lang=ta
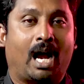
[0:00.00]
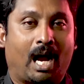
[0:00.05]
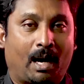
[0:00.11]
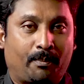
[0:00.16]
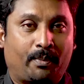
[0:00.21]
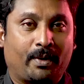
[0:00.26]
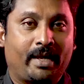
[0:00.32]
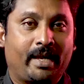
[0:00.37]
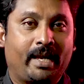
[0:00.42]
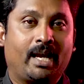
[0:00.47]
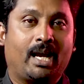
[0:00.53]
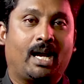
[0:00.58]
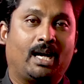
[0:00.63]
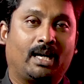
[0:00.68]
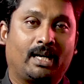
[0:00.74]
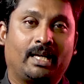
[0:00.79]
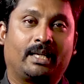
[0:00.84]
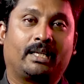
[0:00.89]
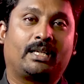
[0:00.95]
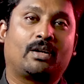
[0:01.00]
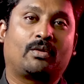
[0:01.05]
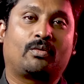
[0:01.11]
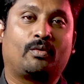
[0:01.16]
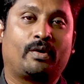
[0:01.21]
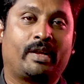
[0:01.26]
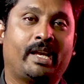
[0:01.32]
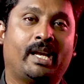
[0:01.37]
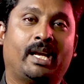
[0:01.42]
அப்படியே அங்கே
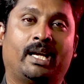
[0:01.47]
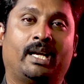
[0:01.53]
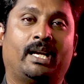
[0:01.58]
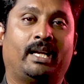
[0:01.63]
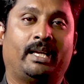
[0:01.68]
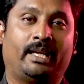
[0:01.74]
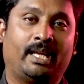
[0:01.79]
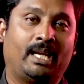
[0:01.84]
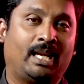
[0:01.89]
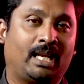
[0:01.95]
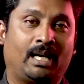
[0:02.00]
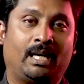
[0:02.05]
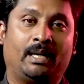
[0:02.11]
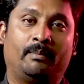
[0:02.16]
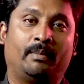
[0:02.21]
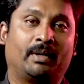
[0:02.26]
இருக்கக்கூடிய எல்லா